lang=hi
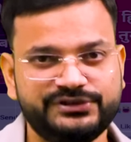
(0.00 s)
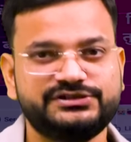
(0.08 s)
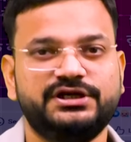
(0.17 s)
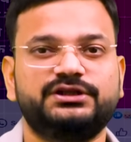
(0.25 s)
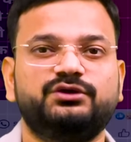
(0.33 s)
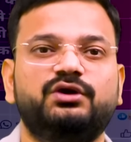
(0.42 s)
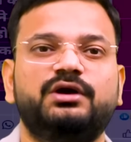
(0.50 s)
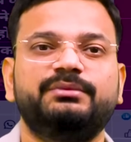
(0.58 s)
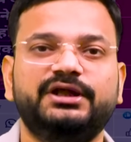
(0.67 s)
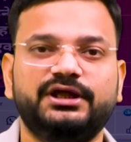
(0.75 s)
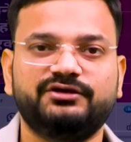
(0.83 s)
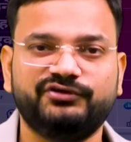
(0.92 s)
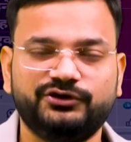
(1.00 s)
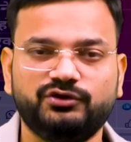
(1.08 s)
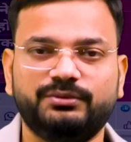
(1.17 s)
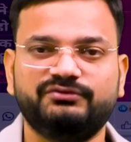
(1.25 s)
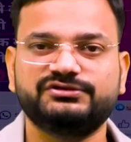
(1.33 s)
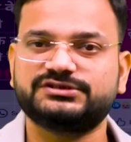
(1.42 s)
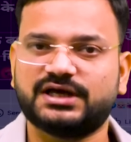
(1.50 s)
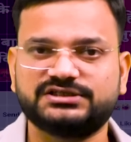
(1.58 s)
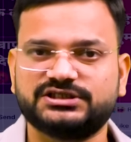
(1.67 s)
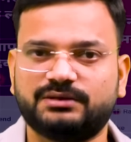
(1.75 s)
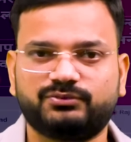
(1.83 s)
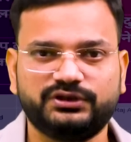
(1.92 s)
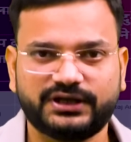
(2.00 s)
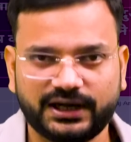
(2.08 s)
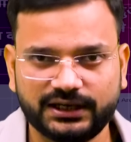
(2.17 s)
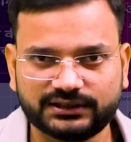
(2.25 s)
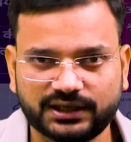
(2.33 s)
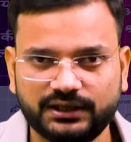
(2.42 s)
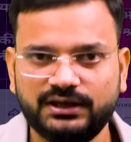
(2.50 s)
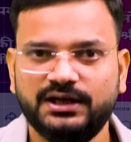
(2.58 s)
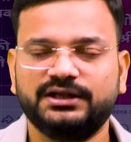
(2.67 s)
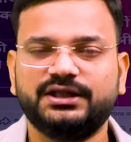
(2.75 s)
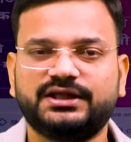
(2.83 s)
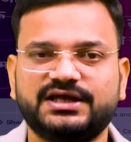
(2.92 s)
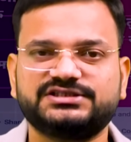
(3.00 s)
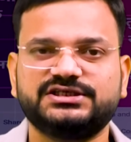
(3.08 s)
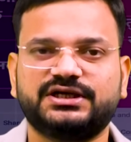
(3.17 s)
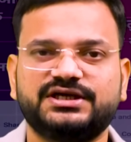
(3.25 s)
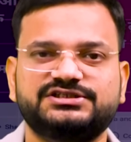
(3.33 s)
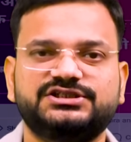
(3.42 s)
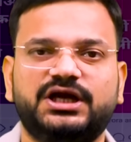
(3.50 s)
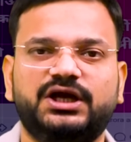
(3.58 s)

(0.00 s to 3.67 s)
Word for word: पिछले दिनों हमने एक वीडियो में विस्तार से आपको दिखाया था कि कैसे कैसे कैसे